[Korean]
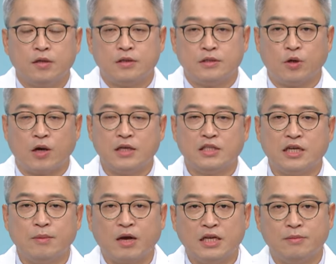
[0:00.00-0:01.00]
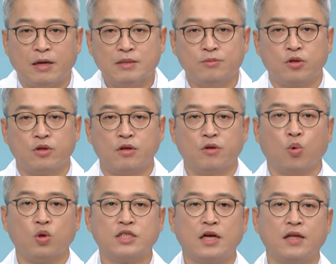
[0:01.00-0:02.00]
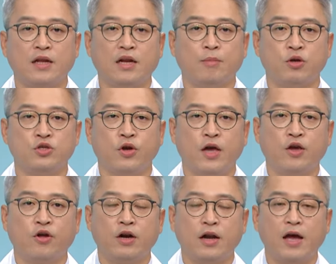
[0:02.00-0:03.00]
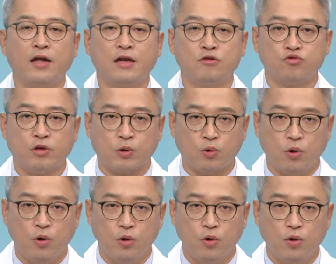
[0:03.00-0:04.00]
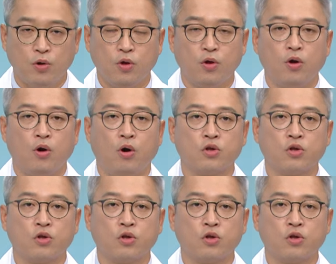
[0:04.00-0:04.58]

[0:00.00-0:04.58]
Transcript: 제가 지금까지 말씀드렸던 오자 다리를 먼저 해결을 해야 될 수도 음. 있고 음. 네.